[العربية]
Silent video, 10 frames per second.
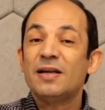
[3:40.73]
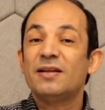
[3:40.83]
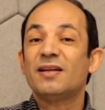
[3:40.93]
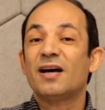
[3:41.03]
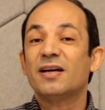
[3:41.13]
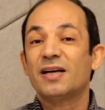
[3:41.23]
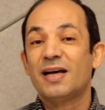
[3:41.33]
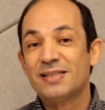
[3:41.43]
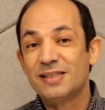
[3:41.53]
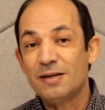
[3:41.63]
لتحقيق
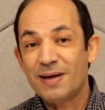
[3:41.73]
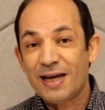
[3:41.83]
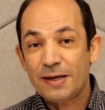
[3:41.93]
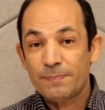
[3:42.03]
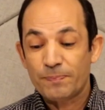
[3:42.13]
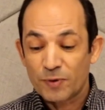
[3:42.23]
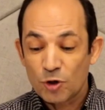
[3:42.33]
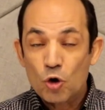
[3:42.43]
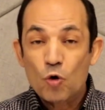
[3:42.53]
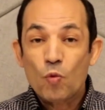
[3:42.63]
هذه المآرب
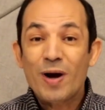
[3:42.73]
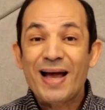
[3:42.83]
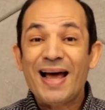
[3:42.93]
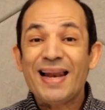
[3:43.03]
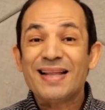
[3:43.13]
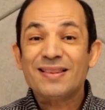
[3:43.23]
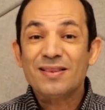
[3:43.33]
وقالت